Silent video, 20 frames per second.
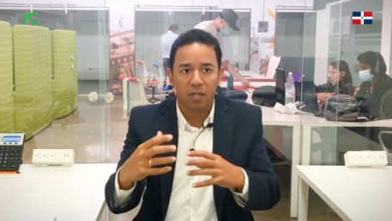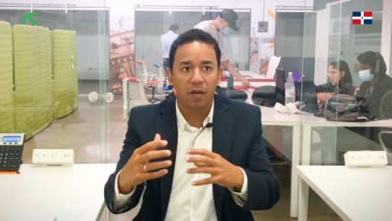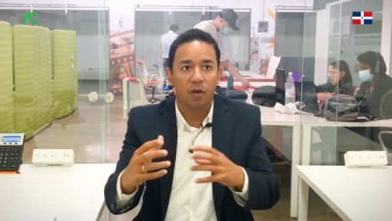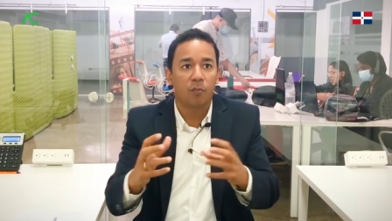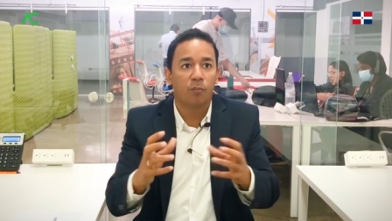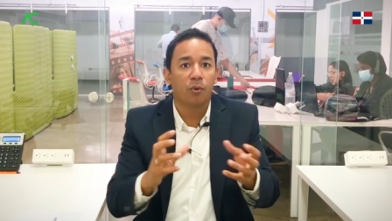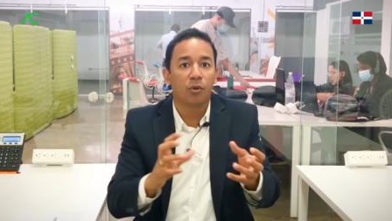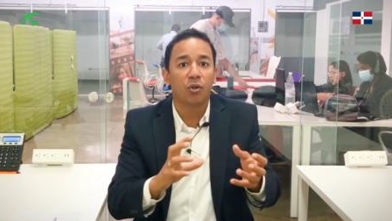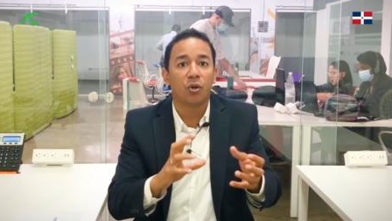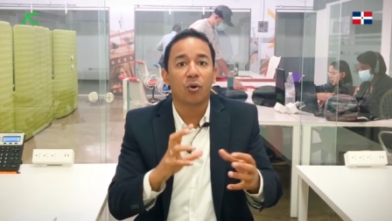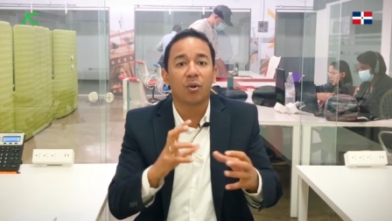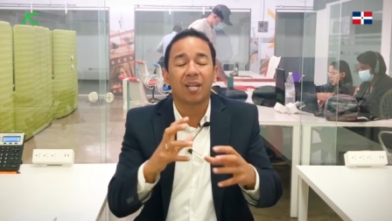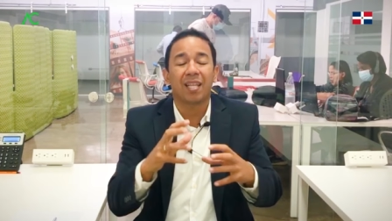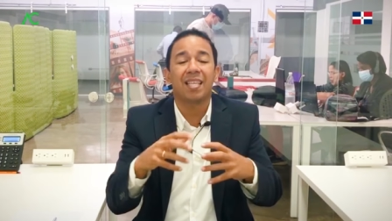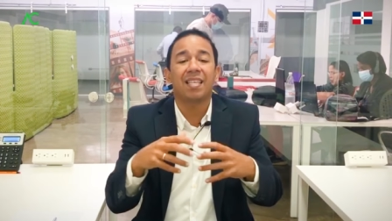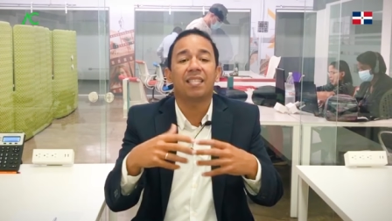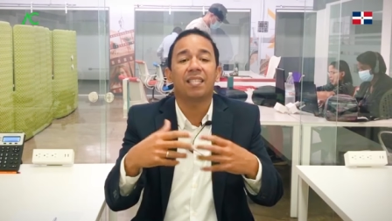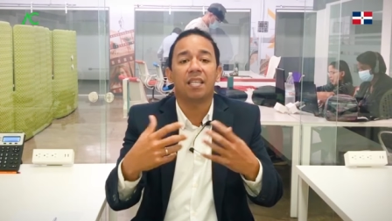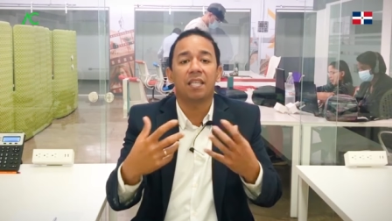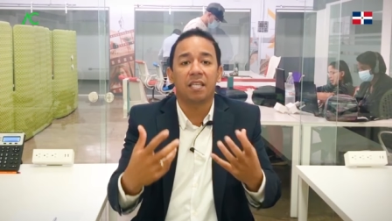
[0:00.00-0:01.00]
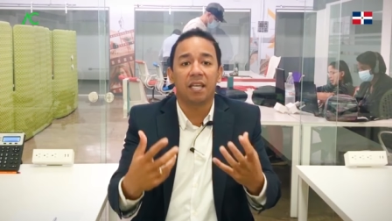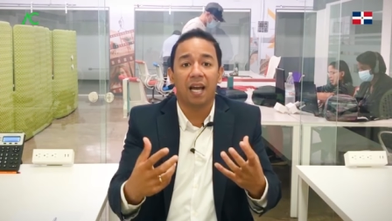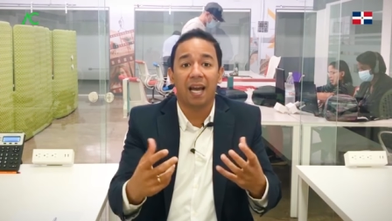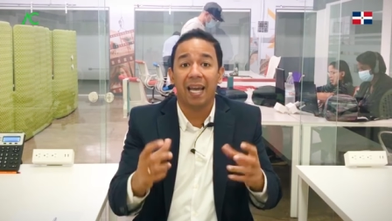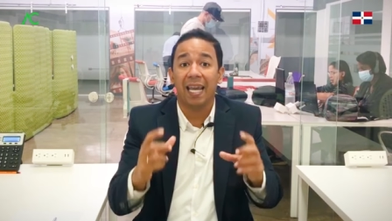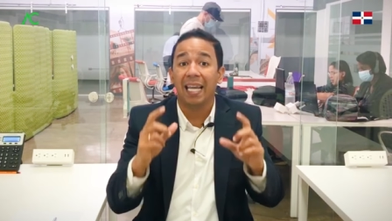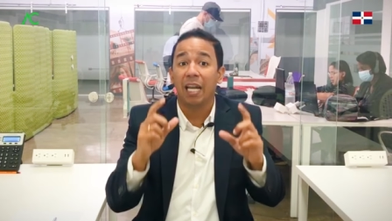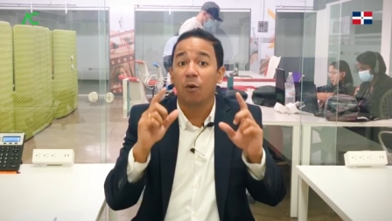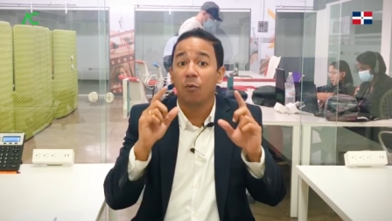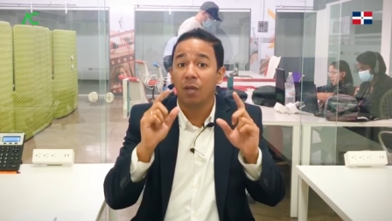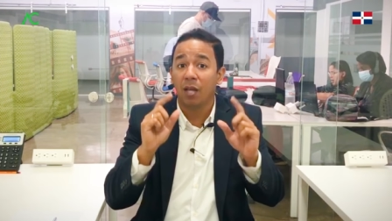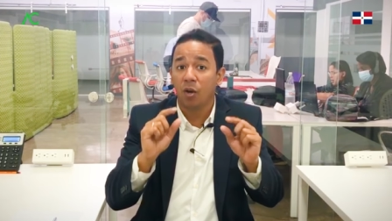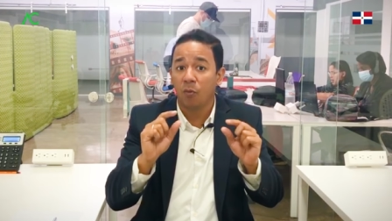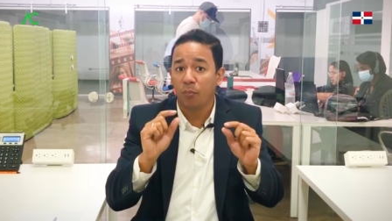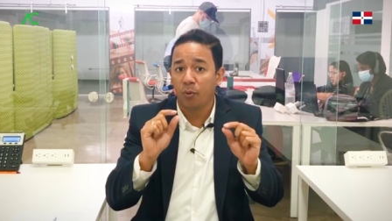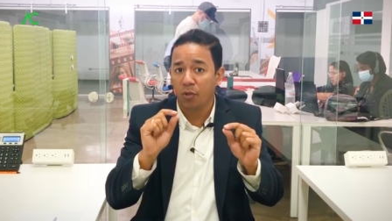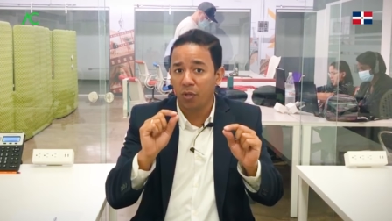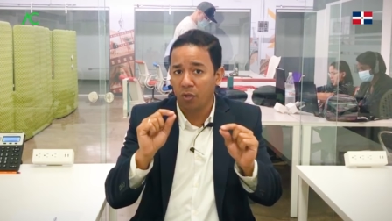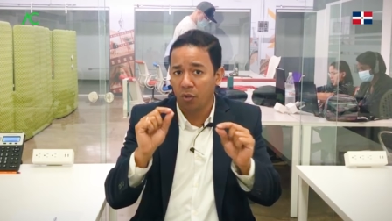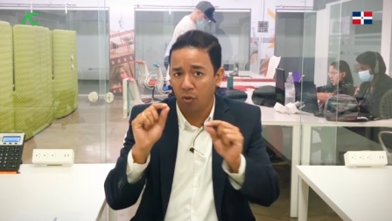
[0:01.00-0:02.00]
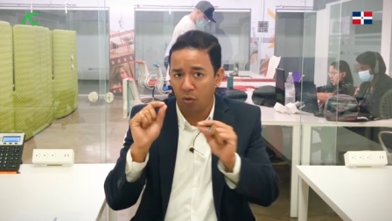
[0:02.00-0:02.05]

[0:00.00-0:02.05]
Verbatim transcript: la hubiéramos podido rediseñar y la hubiéramos